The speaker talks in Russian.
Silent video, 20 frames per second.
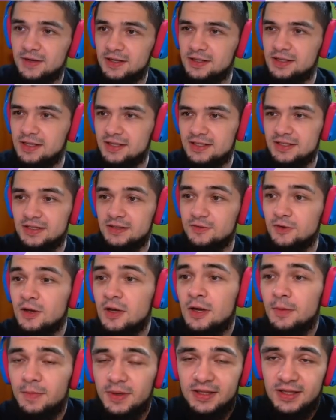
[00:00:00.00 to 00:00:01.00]
ни единого
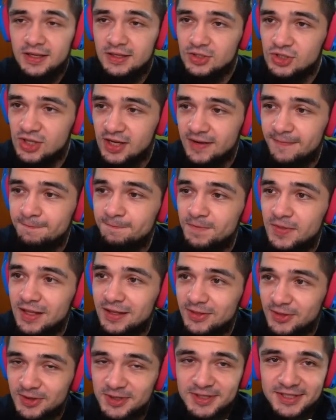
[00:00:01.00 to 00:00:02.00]
подарочка.
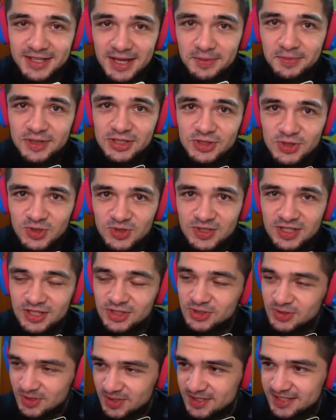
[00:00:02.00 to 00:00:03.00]
Но самое жесткое,
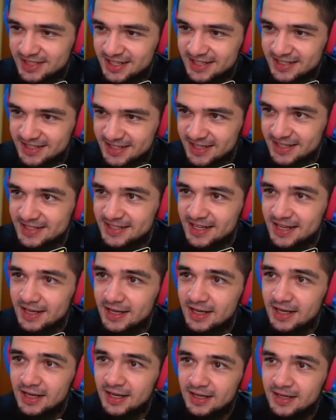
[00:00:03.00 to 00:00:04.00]
что здесь есть,
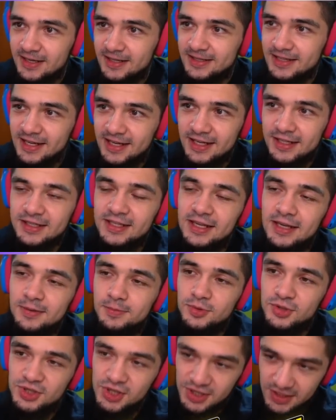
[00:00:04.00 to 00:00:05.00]
а, так как я
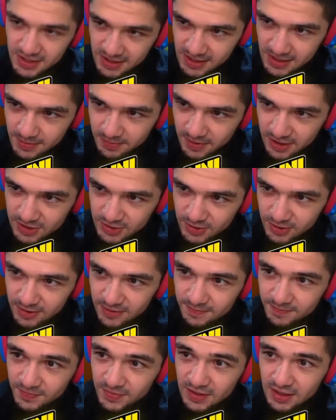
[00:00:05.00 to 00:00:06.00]
обучение не прошел,